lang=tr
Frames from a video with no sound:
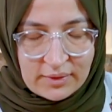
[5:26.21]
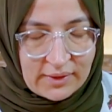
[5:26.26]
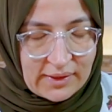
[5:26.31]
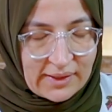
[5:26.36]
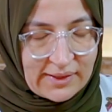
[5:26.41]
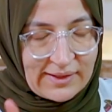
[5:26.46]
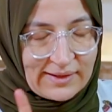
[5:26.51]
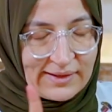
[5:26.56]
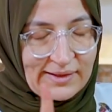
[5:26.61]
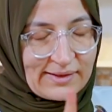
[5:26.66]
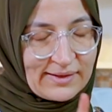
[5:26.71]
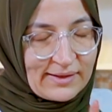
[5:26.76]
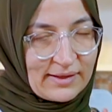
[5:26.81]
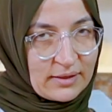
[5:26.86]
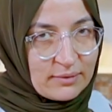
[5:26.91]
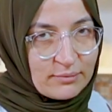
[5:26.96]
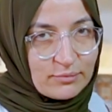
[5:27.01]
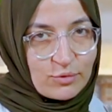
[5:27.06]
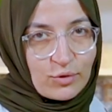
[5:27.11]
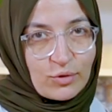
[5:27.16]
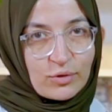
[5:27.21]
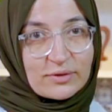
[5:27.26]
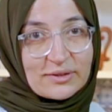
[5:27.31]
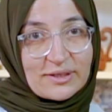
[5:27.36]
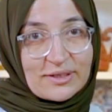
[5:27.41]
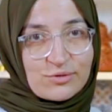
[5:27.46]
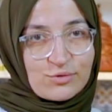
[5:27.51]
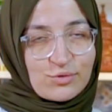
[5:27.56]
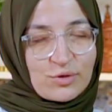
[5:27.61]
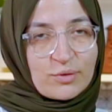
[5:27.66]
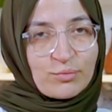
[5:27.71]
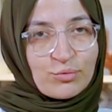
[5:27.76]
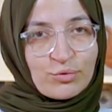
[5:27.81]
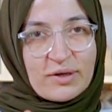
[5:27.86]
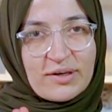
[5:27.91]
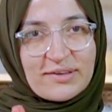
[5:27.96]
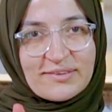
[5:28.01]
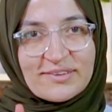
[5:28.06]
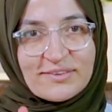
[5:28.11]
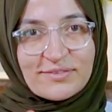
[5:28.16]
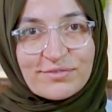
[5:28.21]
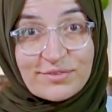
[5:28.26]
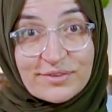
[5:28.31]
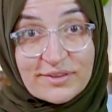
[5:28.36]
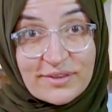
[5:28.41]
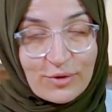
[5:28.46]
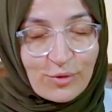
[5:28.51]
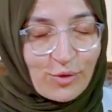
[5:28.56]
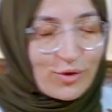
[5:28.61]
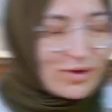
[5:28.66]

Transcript: genel yıkayalım. Ondan sonra bunu artık fırına